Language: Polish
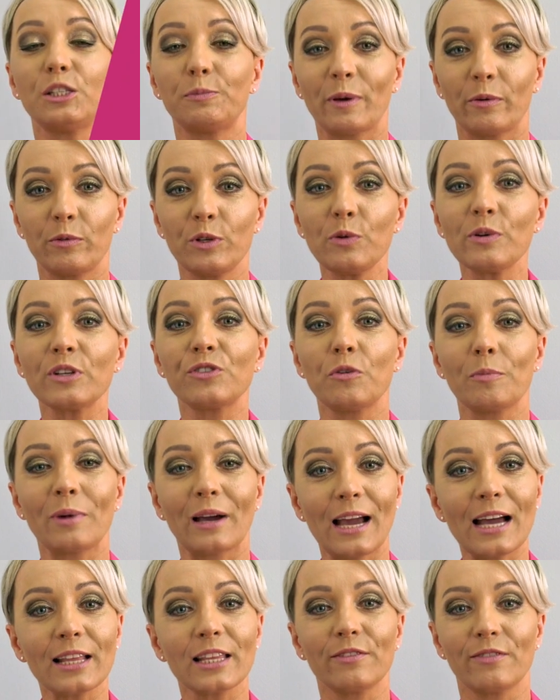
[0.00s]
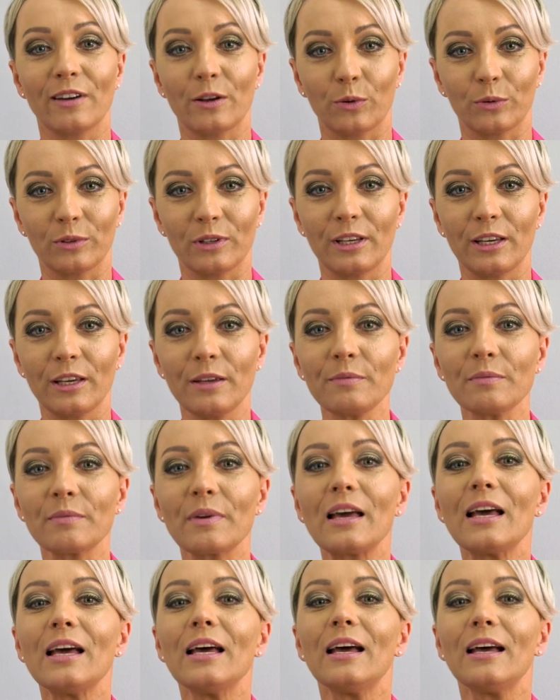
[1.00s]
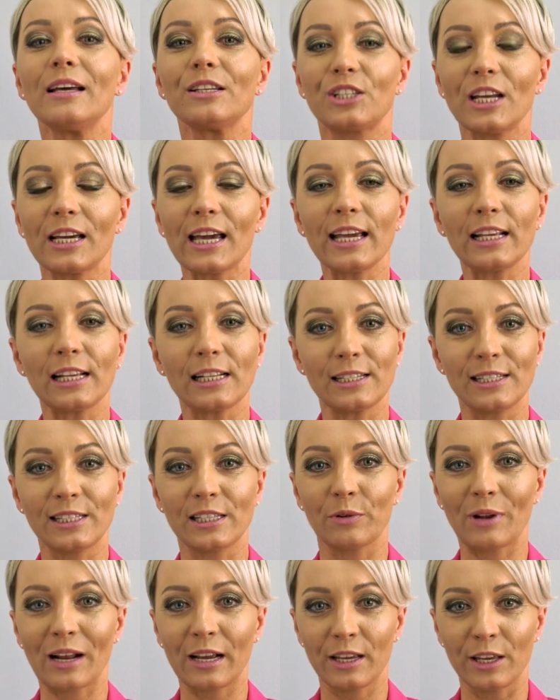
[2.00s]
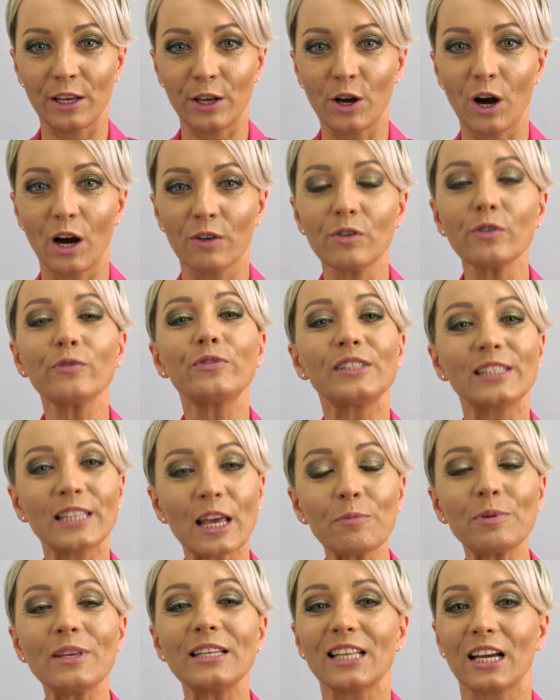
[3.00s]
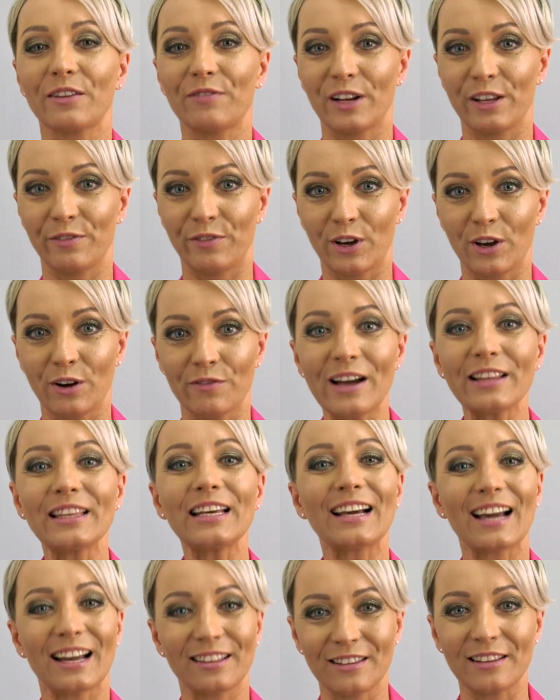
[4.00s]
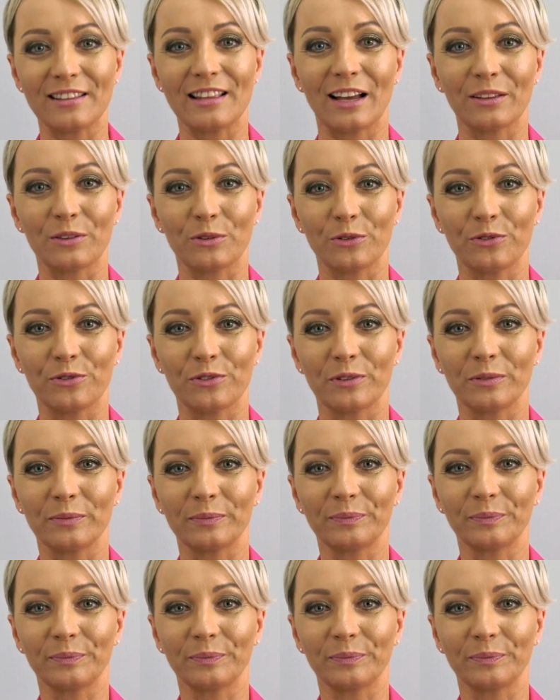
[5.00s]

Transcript: spełniłeś wymagane warunki, czekaj na listę rankingową wstępnie zakwalifikowanych kandydatów.